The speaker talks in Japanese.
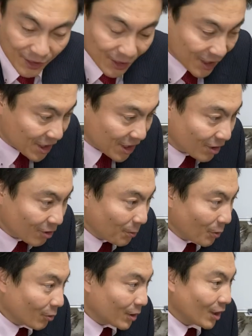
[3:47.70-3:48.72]
きちんと
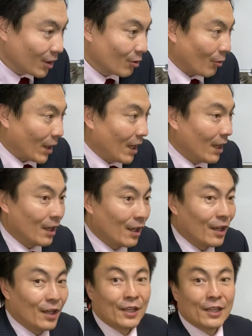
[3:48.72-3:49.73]
病っていうのは
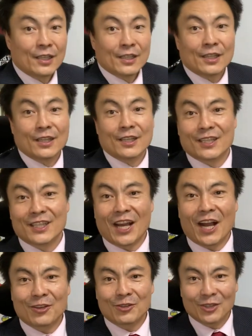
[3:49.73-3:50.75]

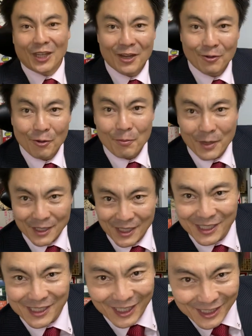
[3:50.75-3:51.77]
ひゃくてんを目指
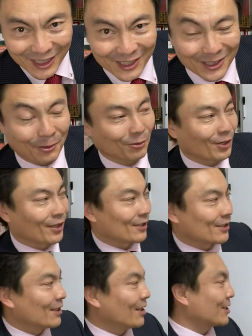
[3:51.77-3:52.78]
しなさいってことなんで
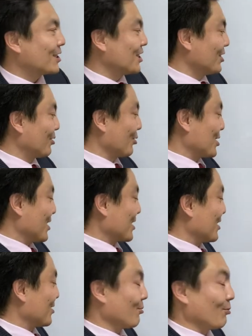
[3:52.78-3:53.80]
すね。きちんとしなさ
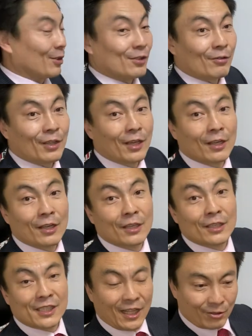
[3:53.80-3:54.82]
い。そうですよね。
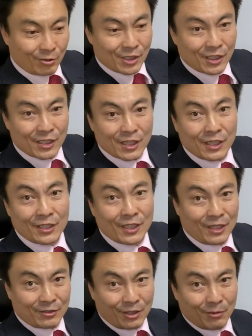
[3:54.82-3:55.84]
ちゃんとしなさい。
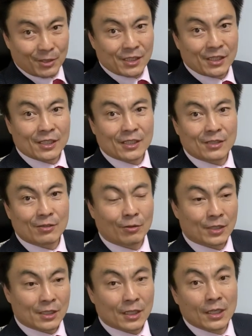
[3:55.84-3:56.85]
ひゃくてんを目指しなさい。そう
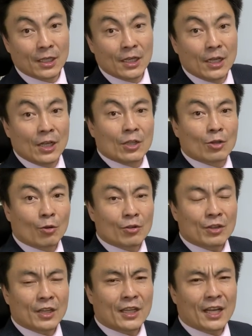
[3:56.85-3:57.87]
です。ど
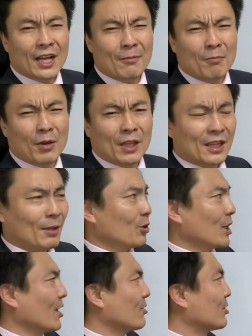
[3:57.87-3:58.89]
んだけ頑張っても
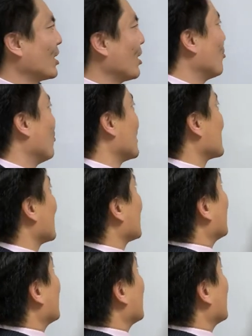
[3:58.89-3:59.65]
ひゃくてんを目指し